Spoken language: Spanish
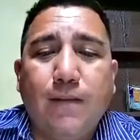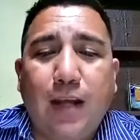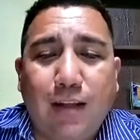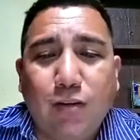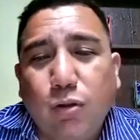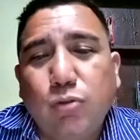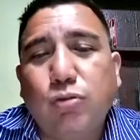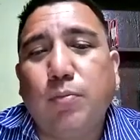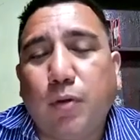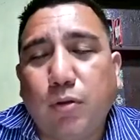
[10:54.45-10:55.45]
en dos
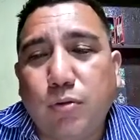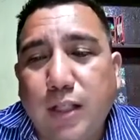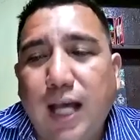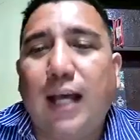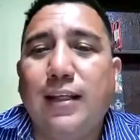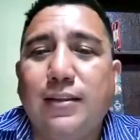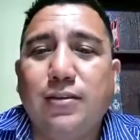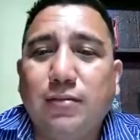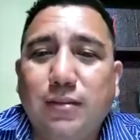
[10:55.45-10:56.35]
oportunidades, ¿no?